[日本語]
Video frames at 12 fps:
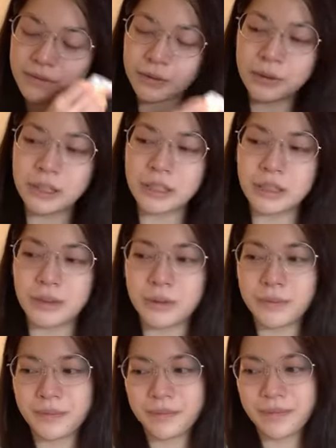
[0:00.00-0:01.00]
どうなんだろう
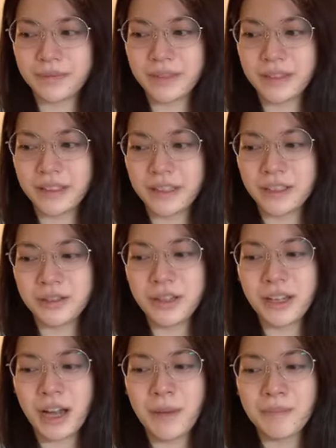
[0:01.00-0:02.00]
一応
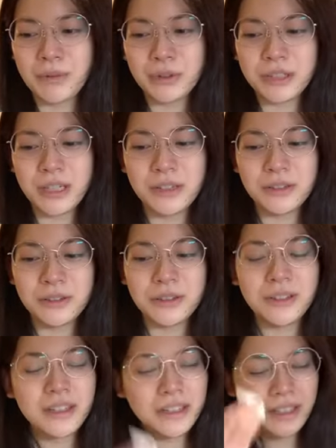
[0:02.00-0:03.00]
なんか発表される
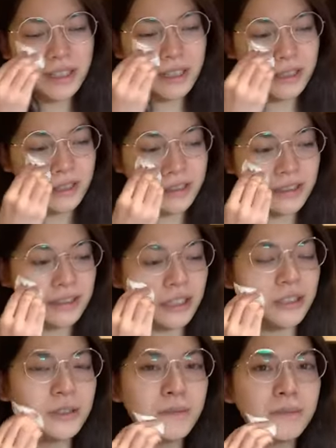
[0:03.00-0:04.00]

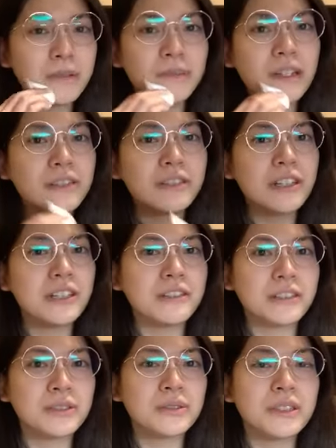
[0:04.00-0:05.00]
30分前ぐらいに
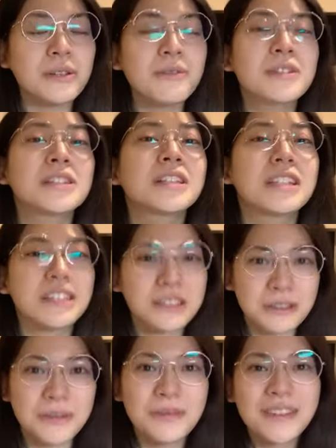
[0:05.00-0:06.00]
はちょっと電話してたんですよ